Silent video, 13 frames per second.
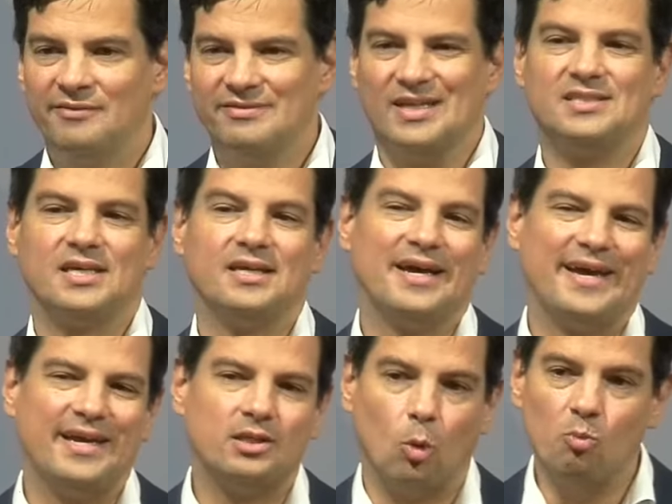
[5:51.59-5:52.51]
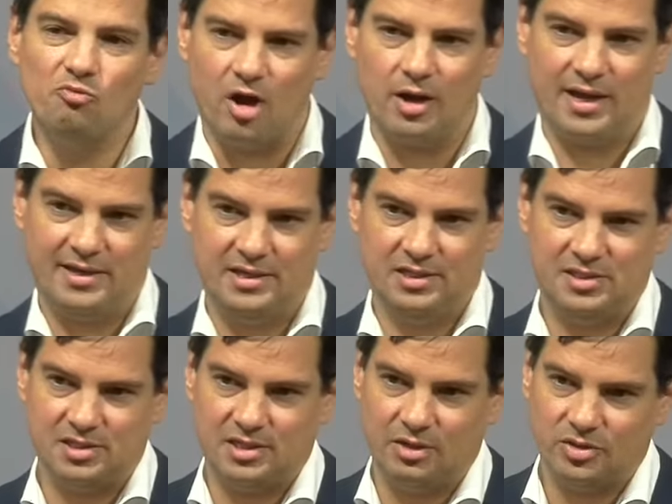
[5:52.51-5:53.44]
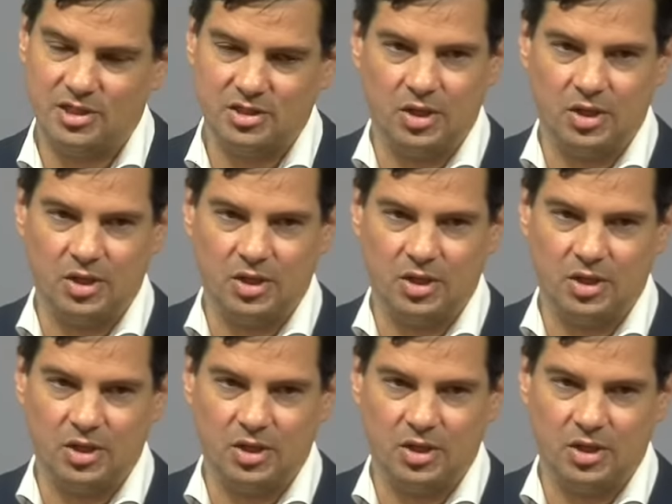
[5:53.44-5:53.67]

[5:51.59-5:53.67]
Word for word: weil es recht umfangreich ist, das Ganze.